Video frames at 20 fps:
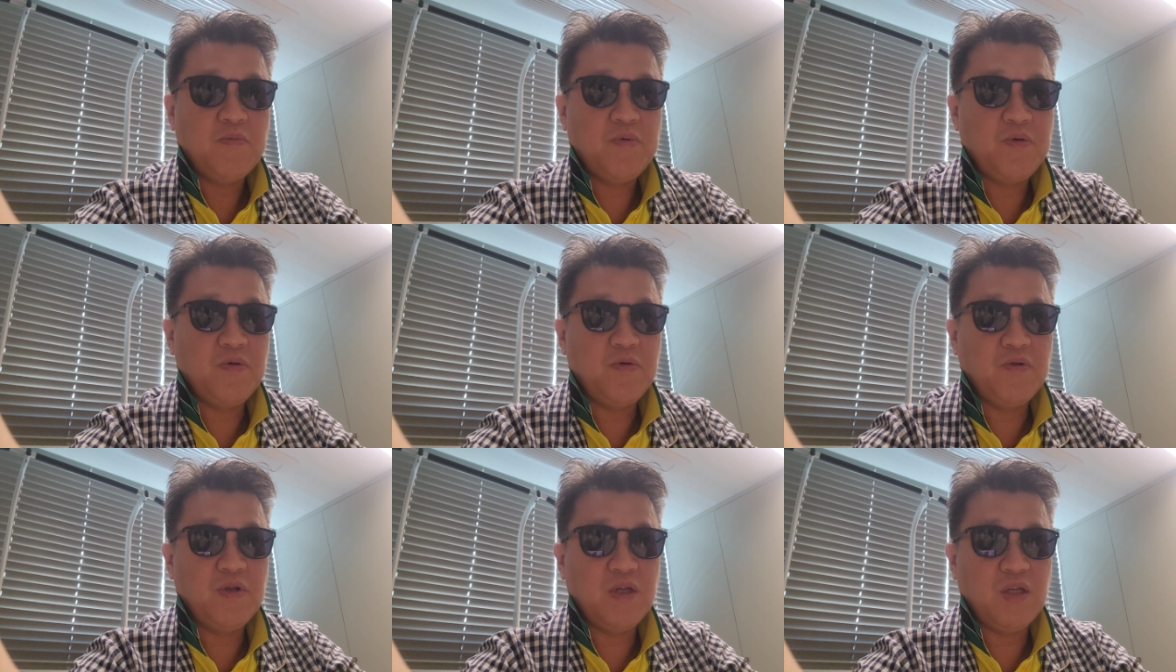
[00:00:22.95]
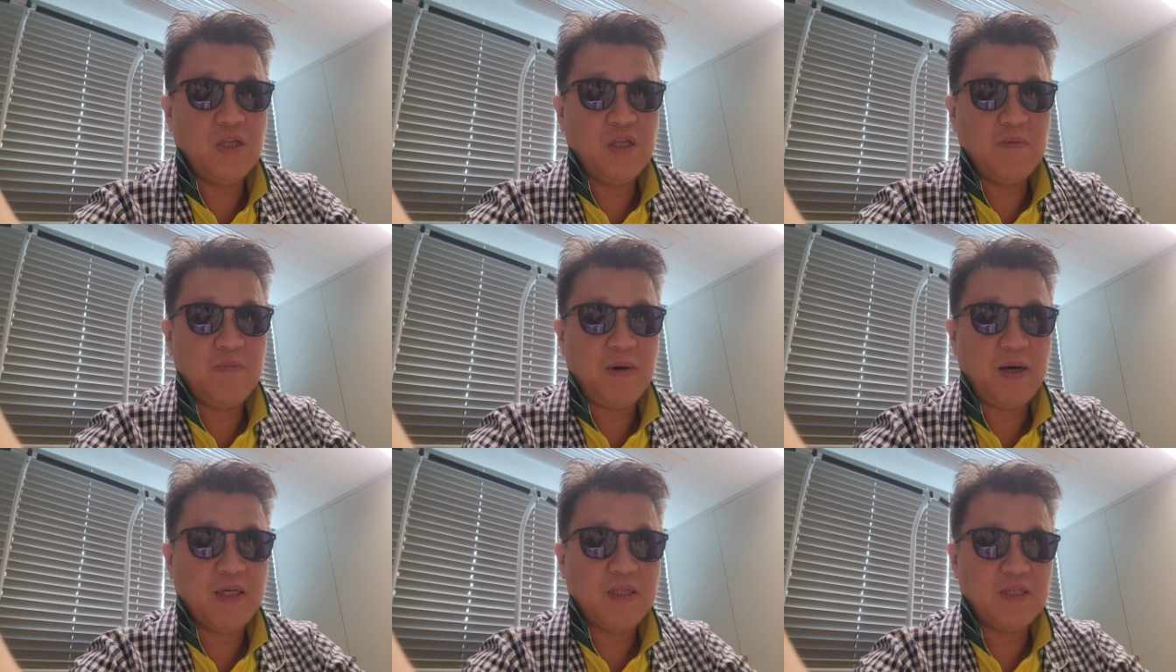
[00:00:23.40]
뷰티
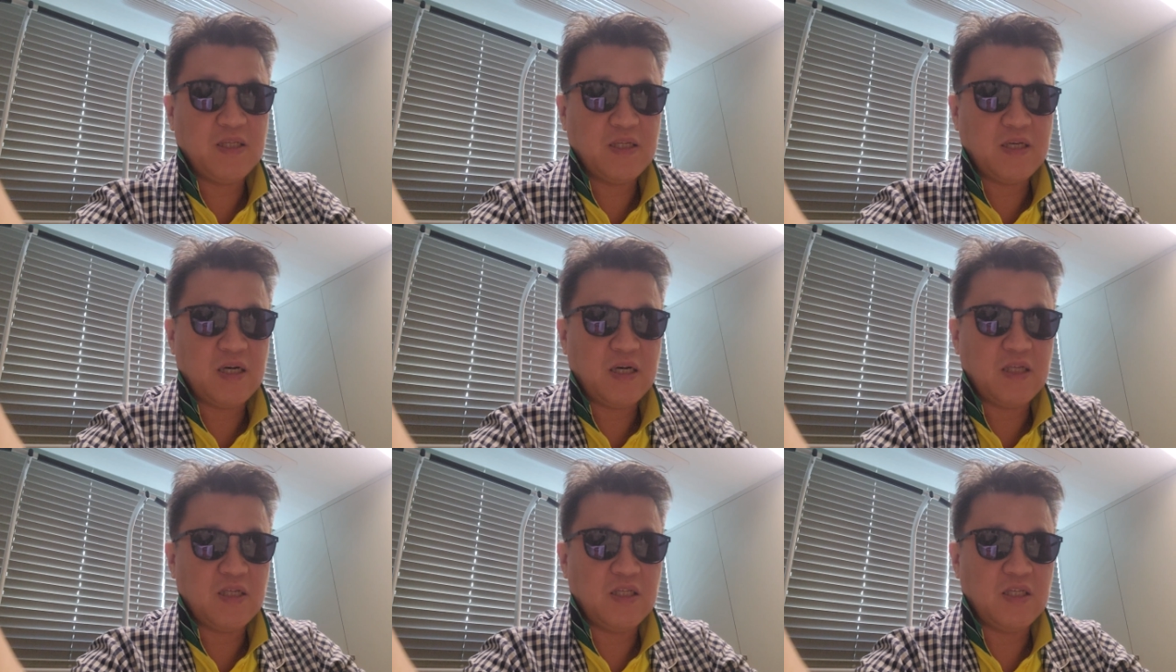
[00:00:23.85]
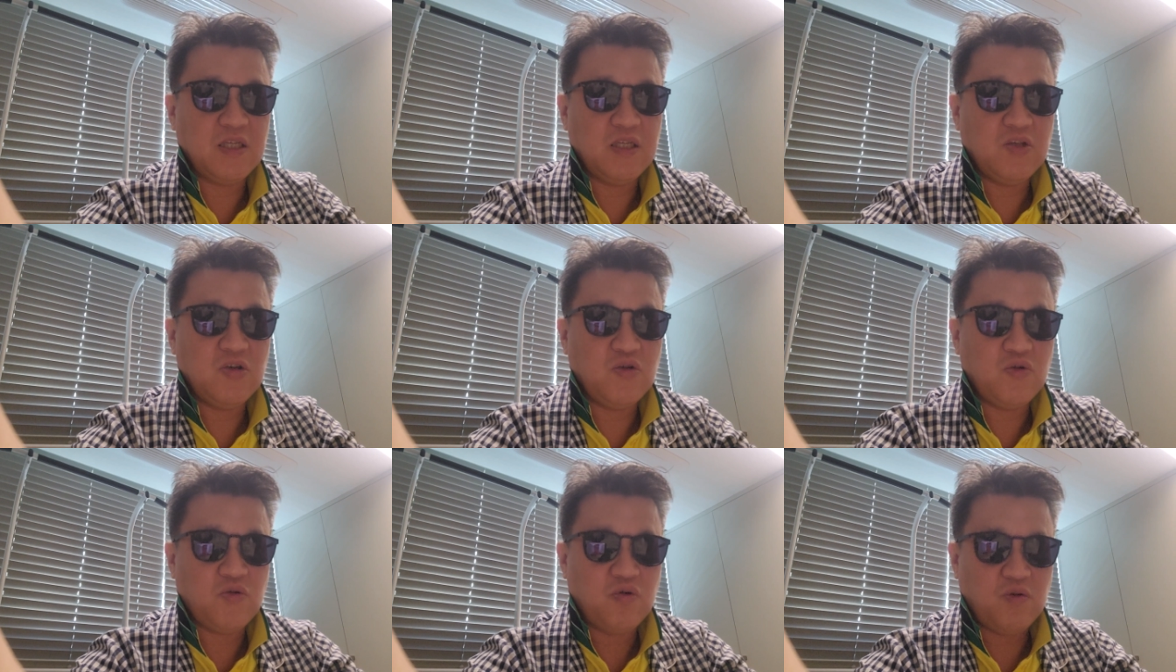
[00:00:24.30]

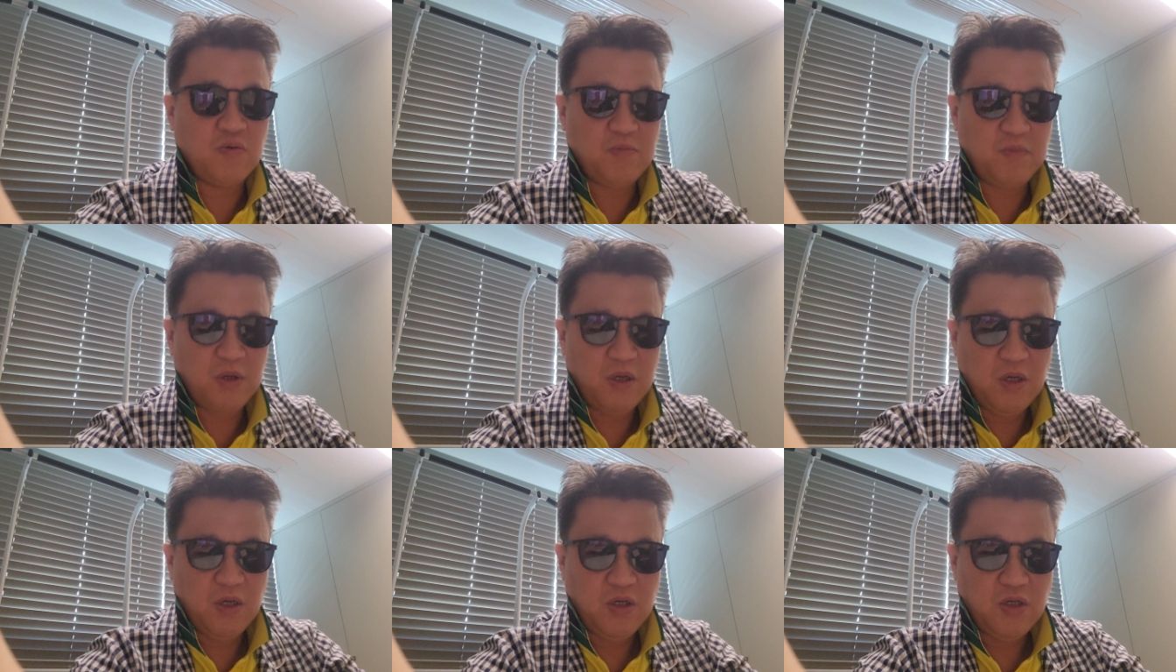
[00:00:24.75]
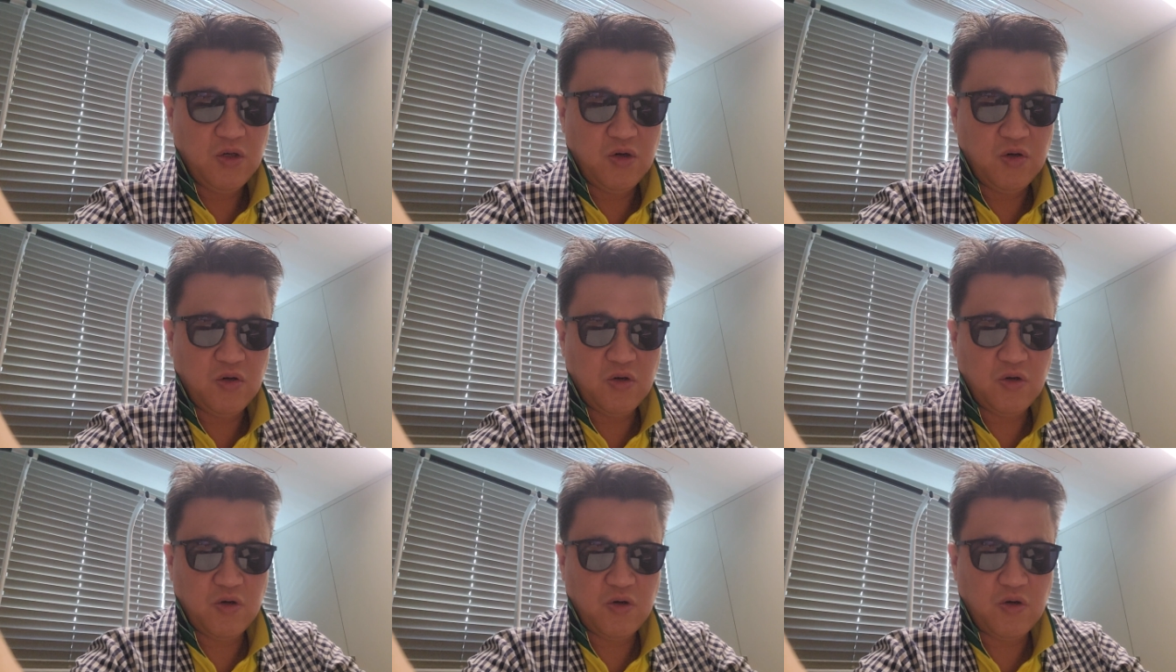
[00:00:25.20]
디바이스까지 조금
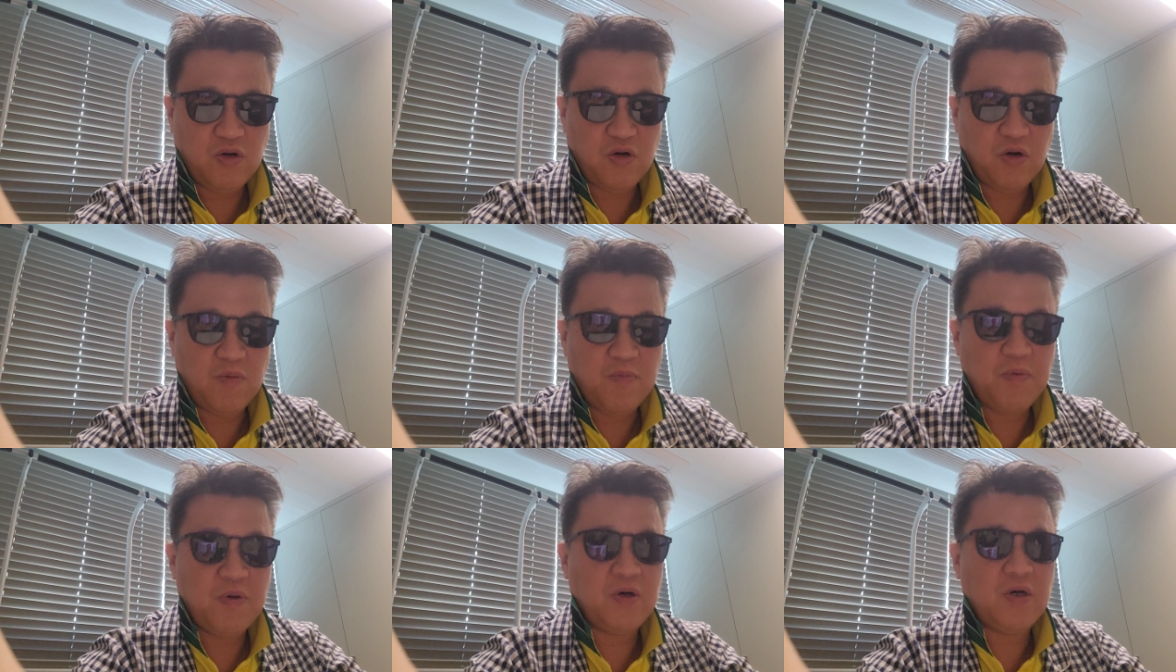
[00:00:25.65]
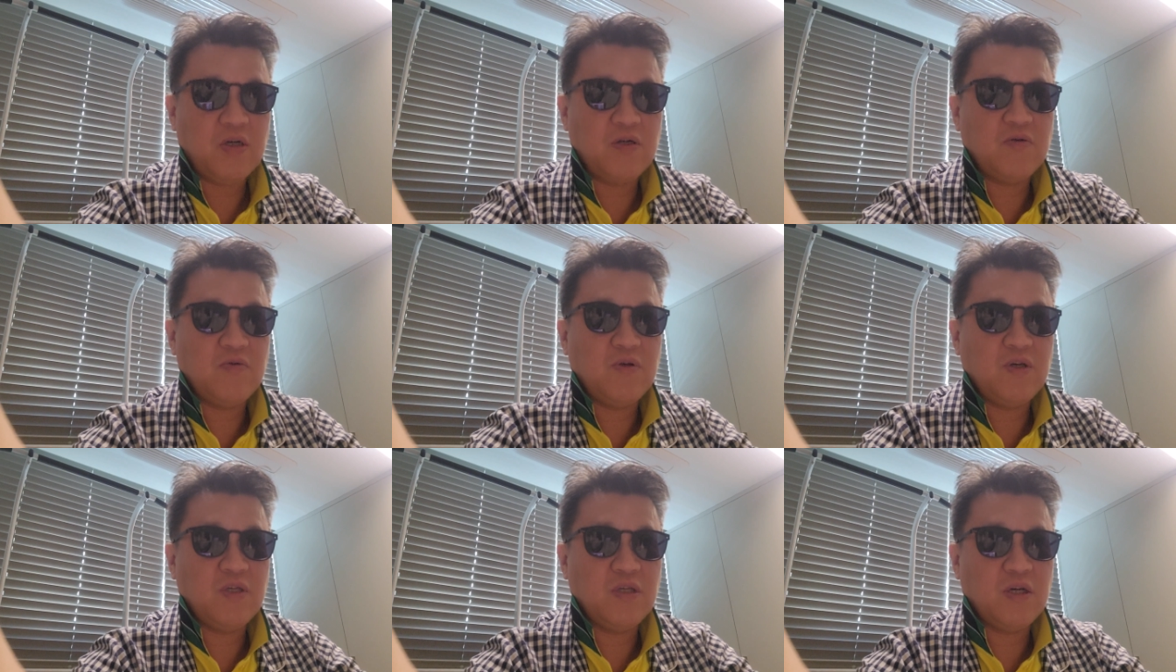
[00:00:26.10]
영역을
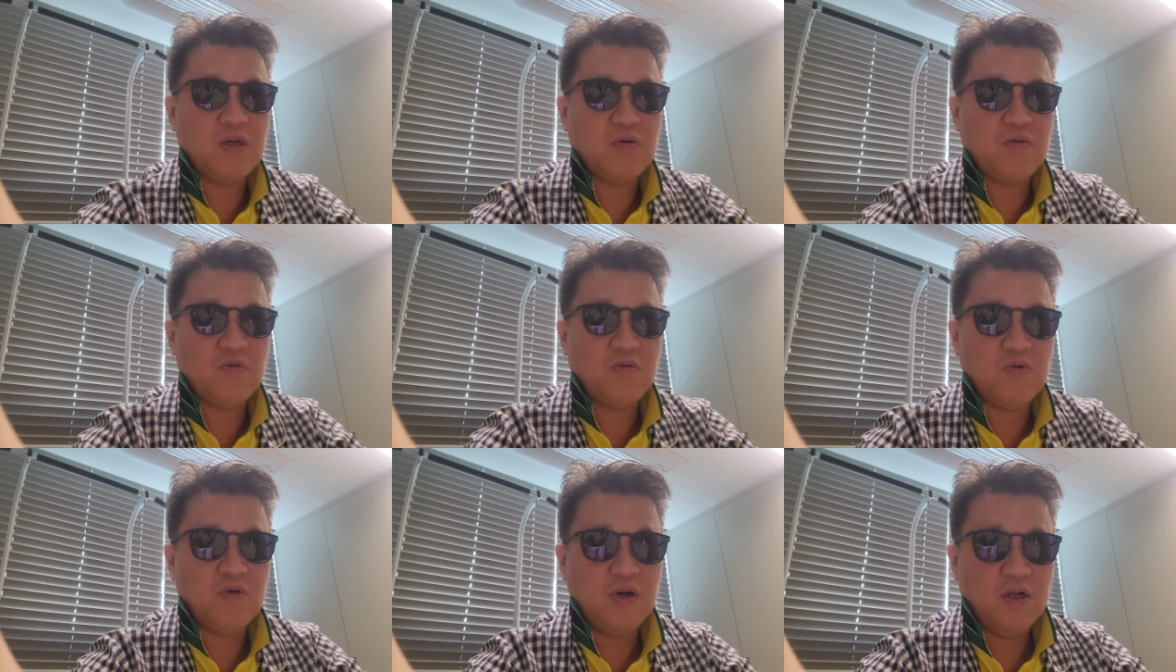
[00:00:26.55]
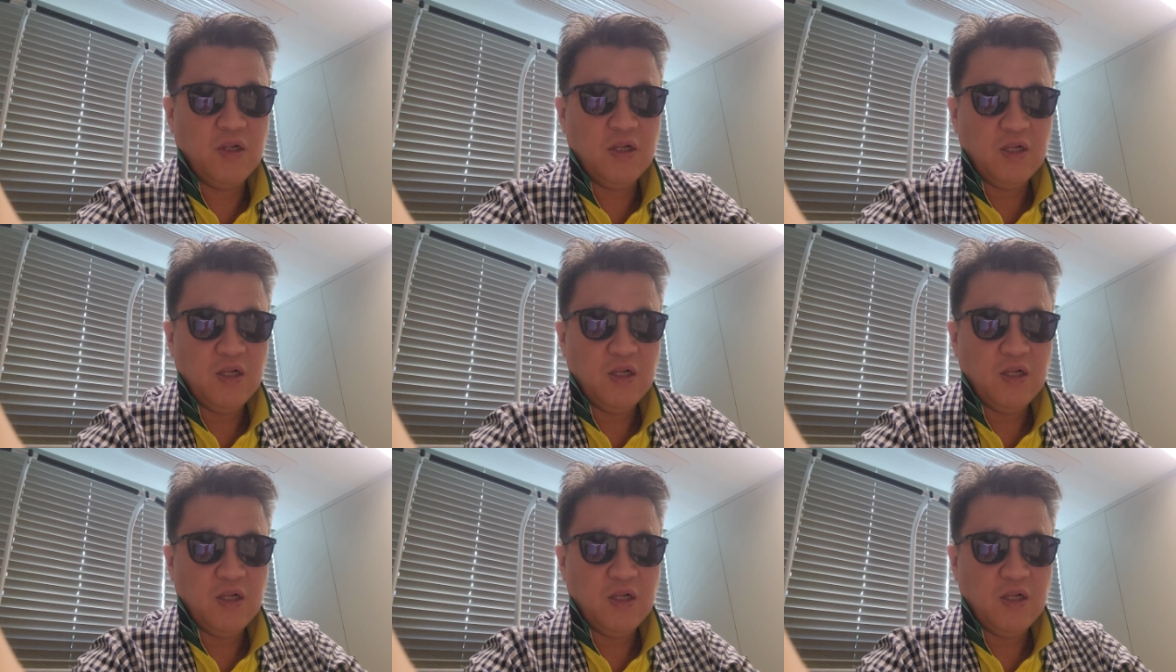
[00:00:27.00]
넓혀가는 회사고